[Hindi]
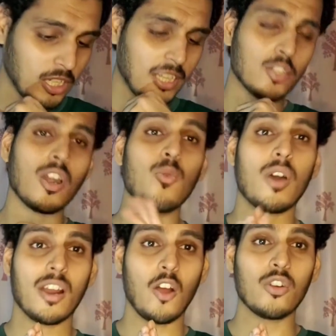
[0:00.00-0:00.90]
चलिए थोड़ा
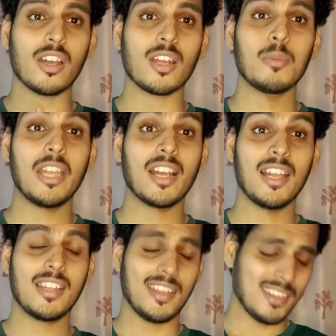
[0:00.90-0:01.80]
वर्कआउट करके भी देख
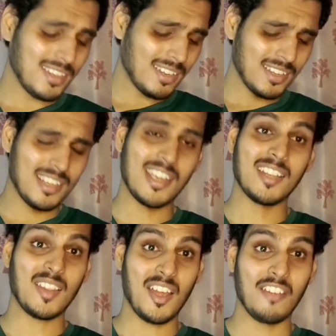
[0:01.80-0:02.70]
लेते हैं कि ये
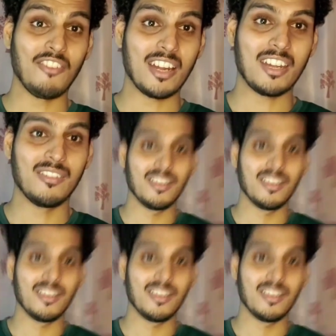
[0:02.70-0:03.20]
कितना इफेक्टिव